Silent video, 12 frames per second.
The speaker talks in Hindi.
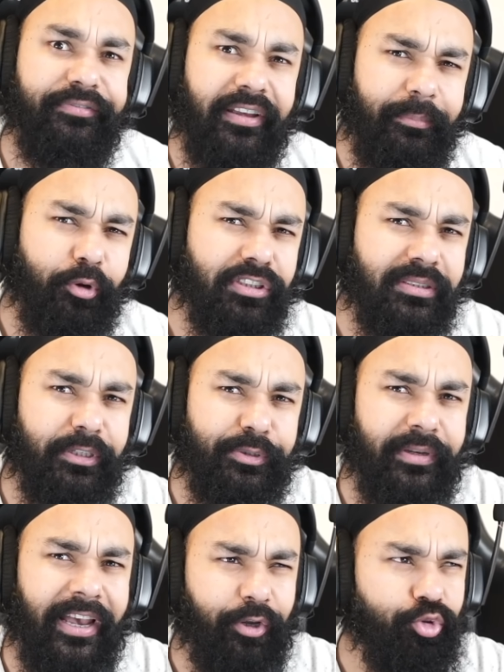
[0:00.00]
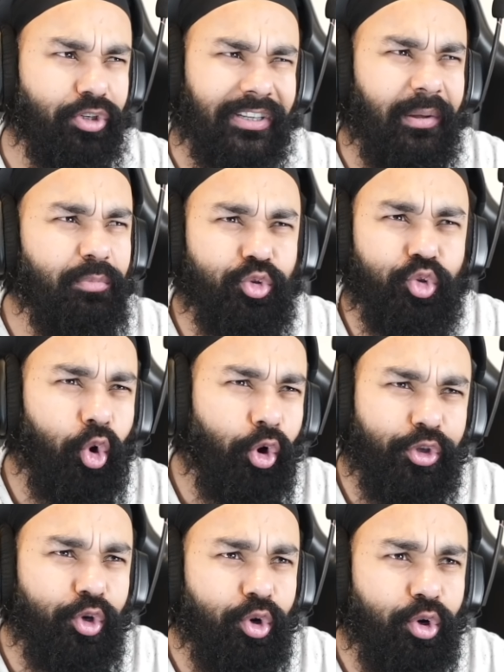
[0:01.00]
फिर मेरे को समझ में आया कि उसका नाम यो
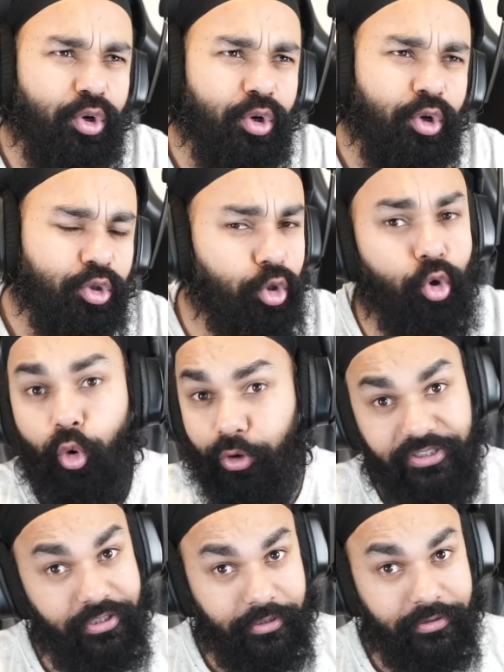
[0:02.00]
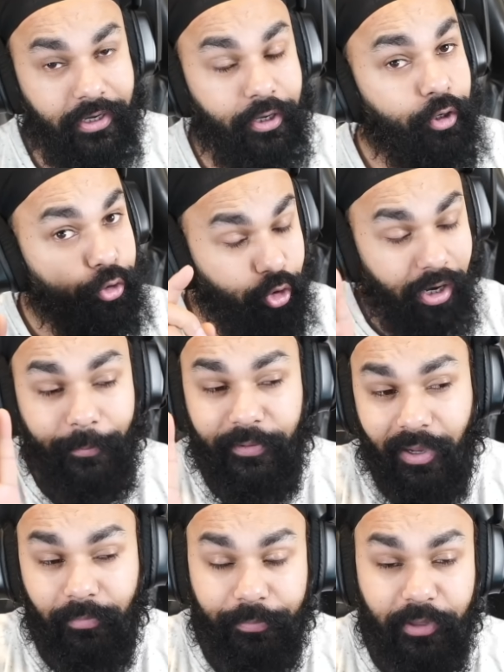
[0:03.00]
यो तो हो नहीं सकता तो अभी
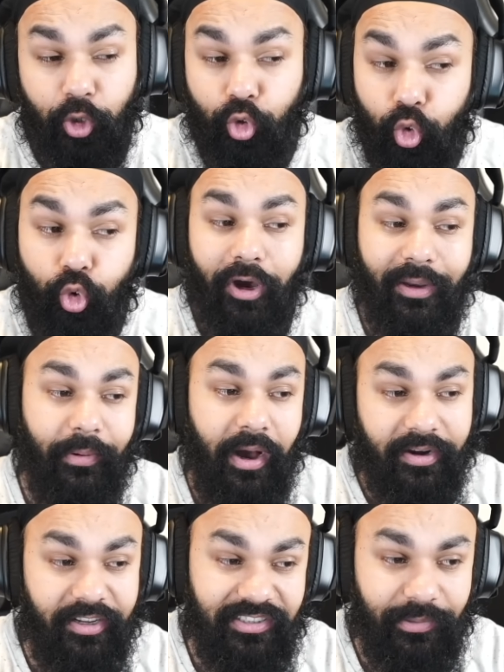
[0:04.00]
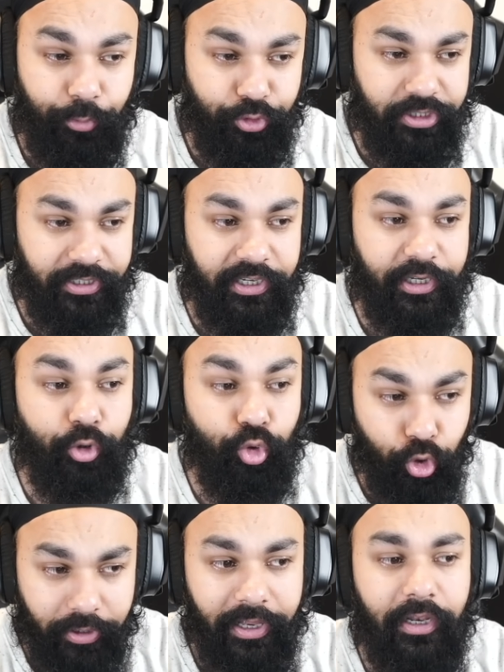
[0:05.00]
हम अपने गूगल महाराज से पूछेंगे कि
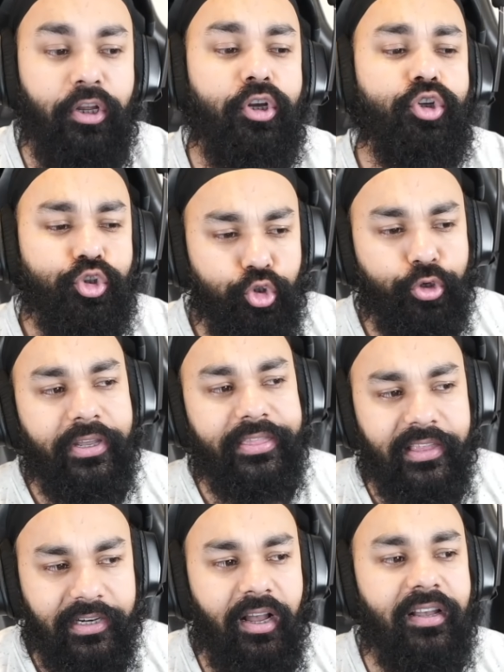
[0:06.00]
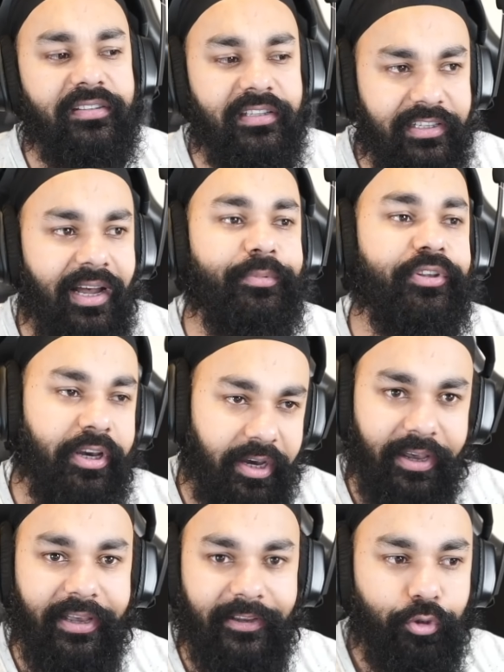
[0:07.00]
गूगल जोगिंदर का असली नाम क्या
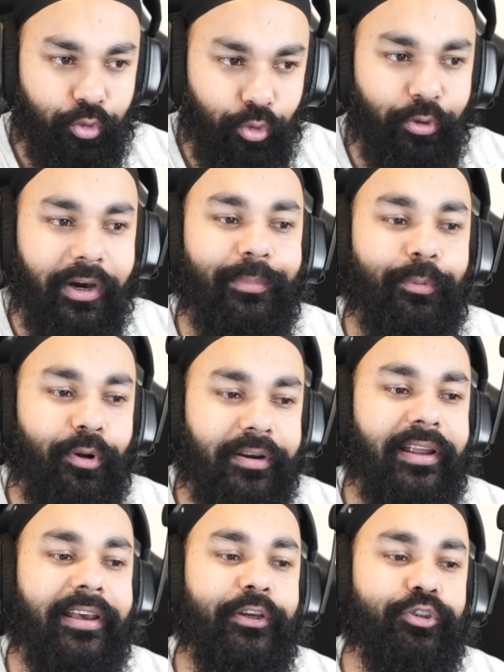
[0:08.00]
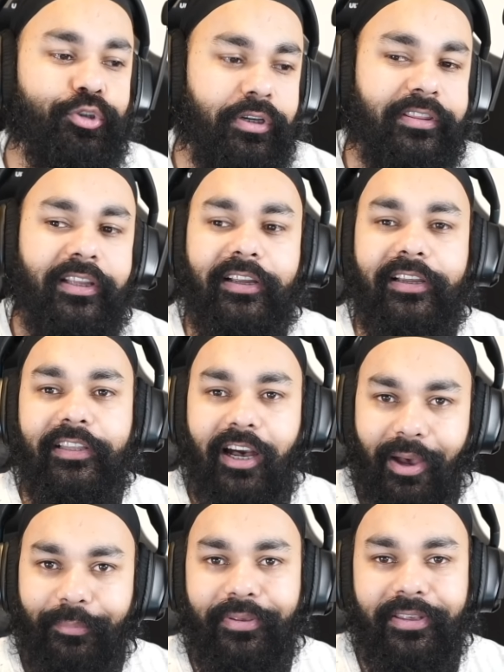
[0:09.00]
है तो गूगल बोल रहा है कि जोगिंदर का
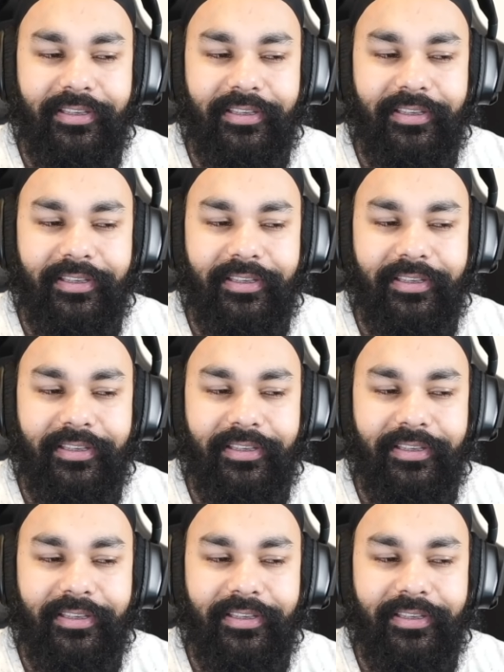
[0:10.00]
नाम ही